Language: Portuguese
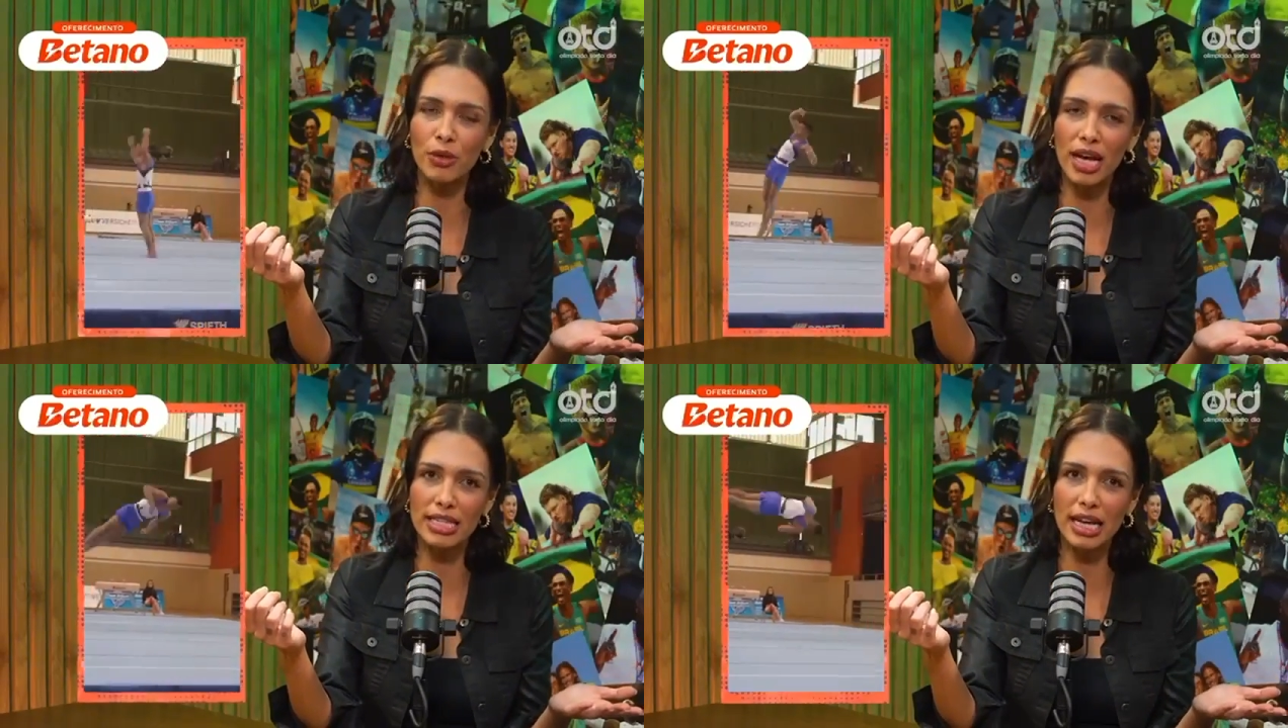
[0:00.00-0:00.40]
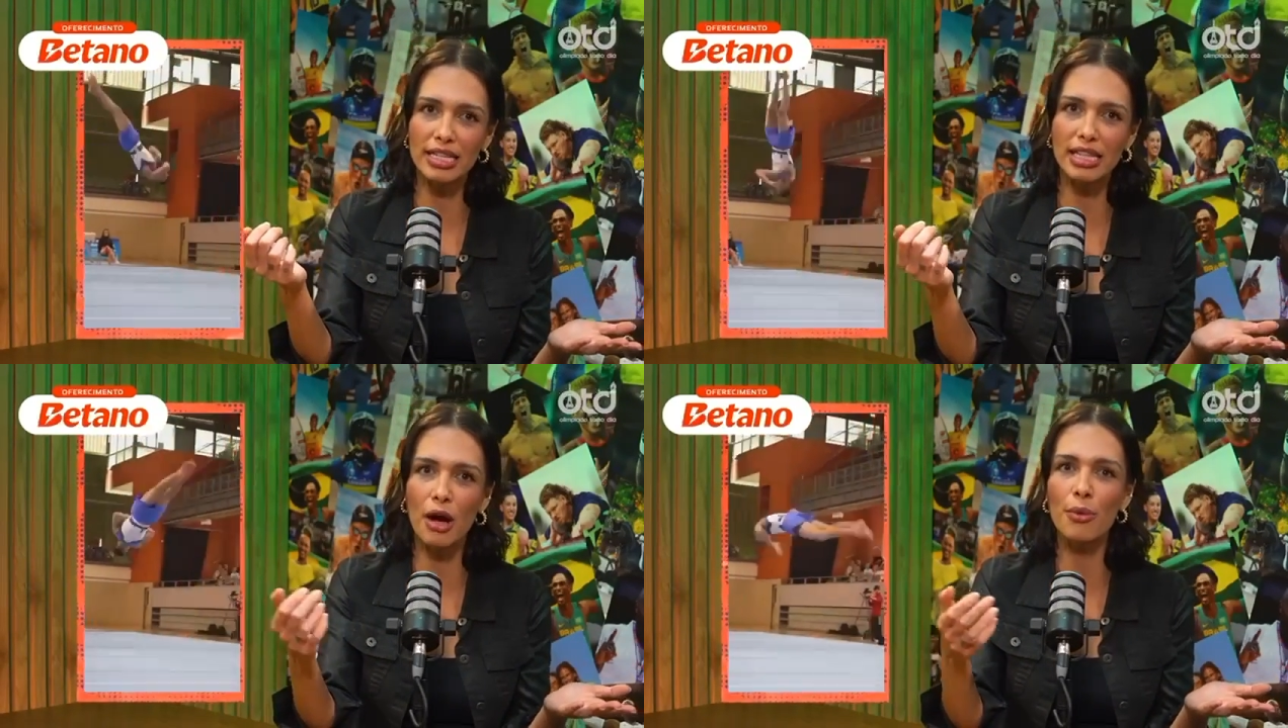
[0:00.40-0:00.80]
do
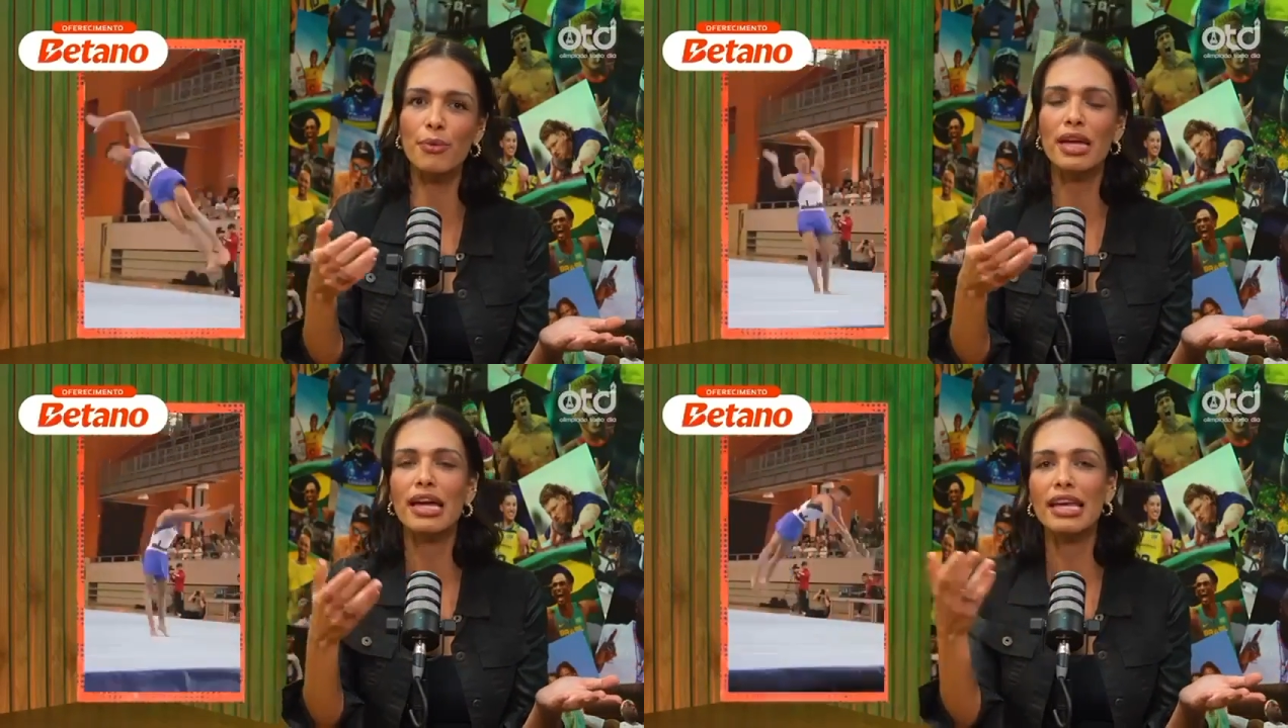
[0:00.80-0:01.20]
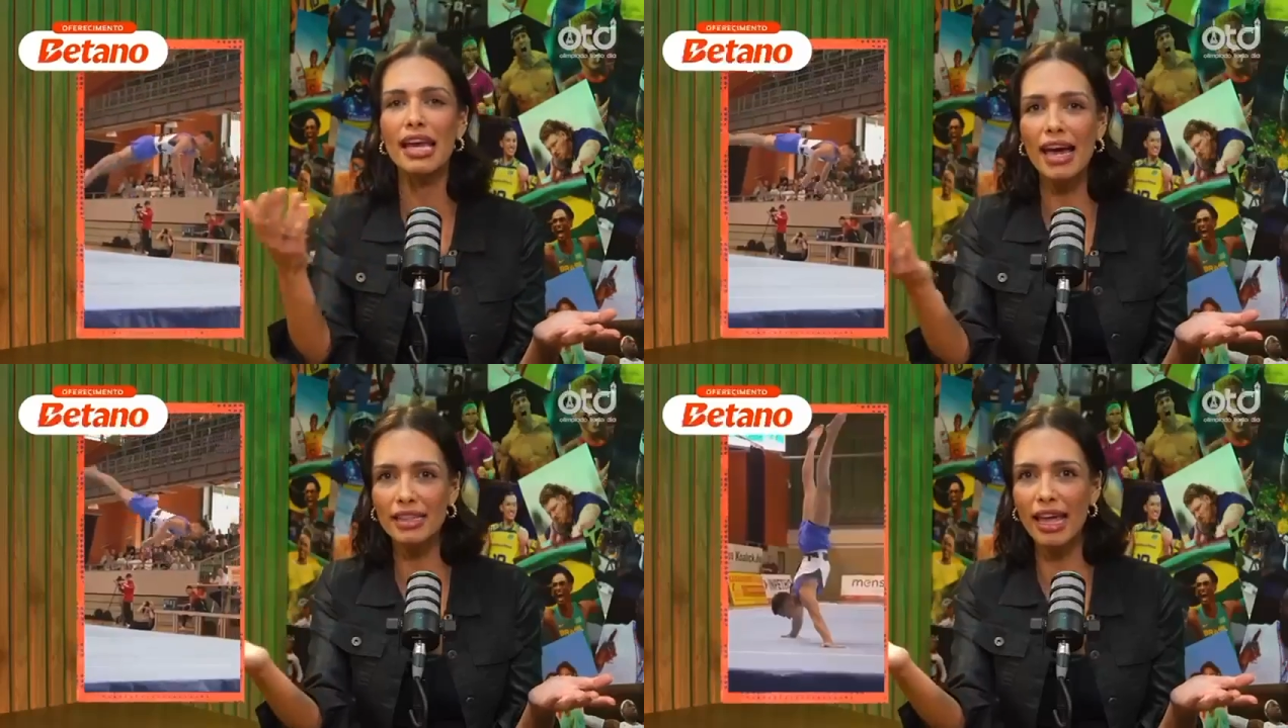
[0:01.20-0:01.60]
Cazaquistão, e
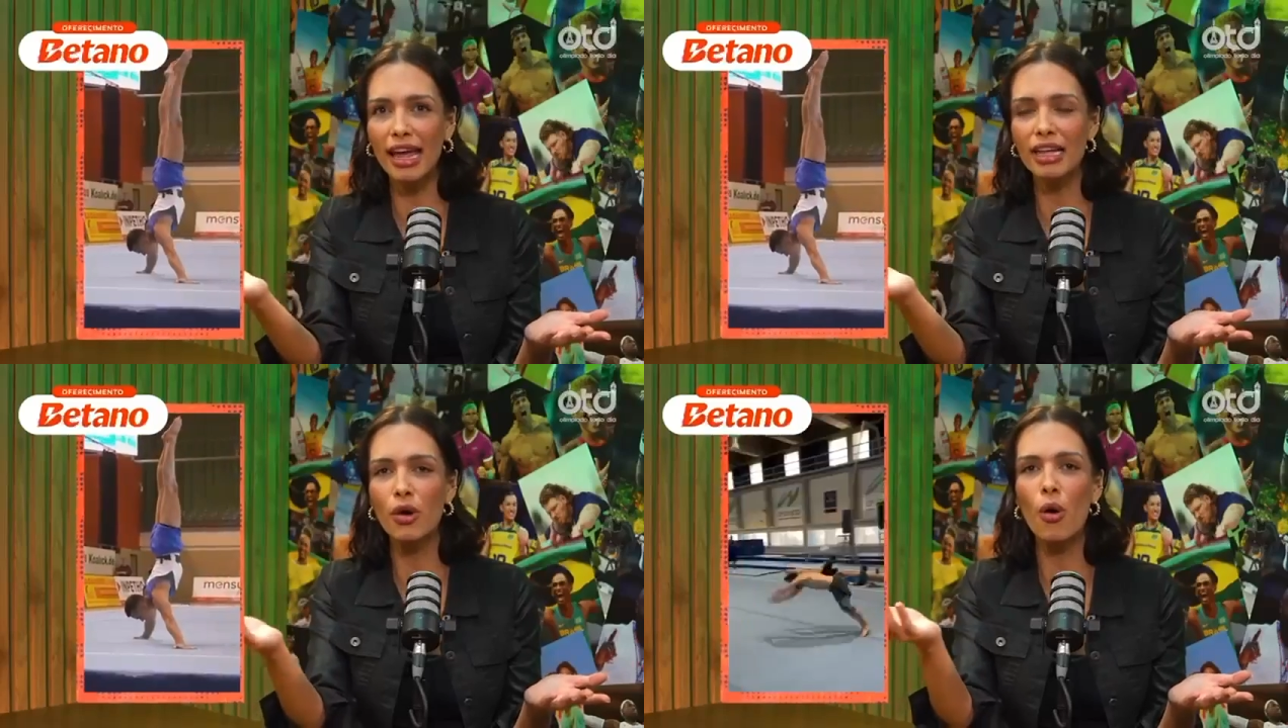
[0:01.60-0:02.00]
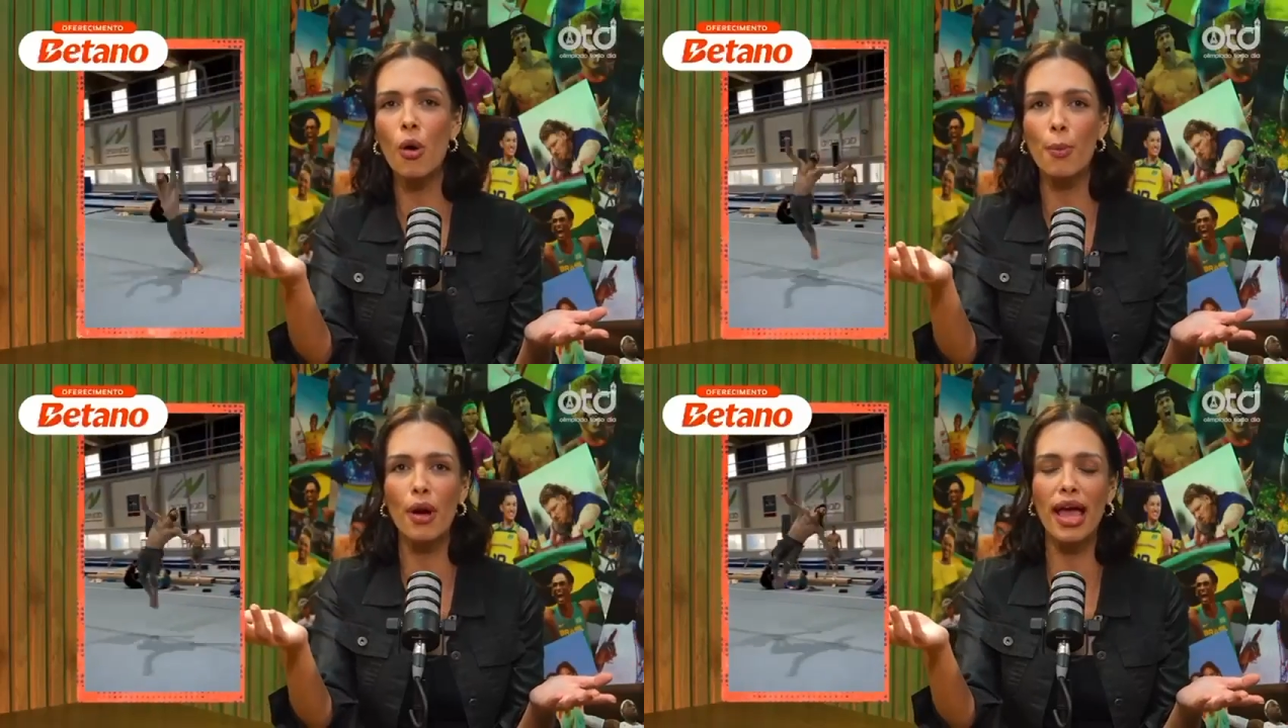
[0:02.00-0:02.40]
Artem
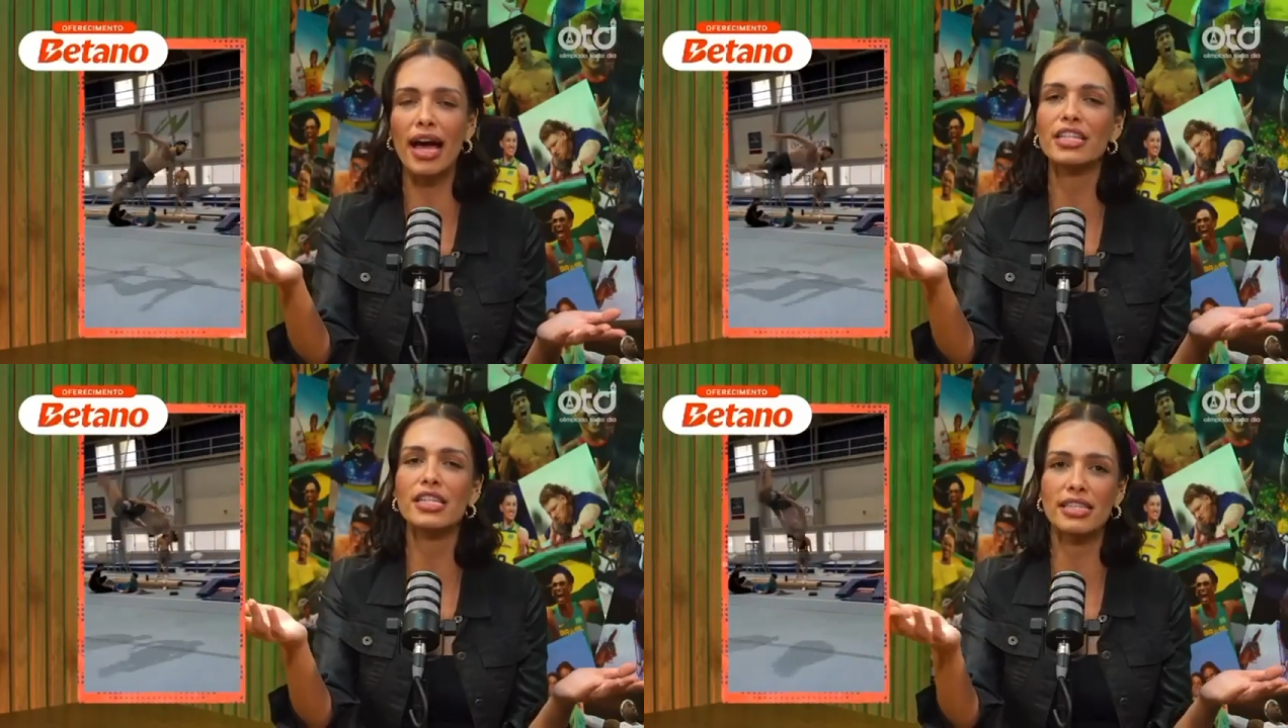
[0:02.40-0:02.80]
Dolgopoyá, de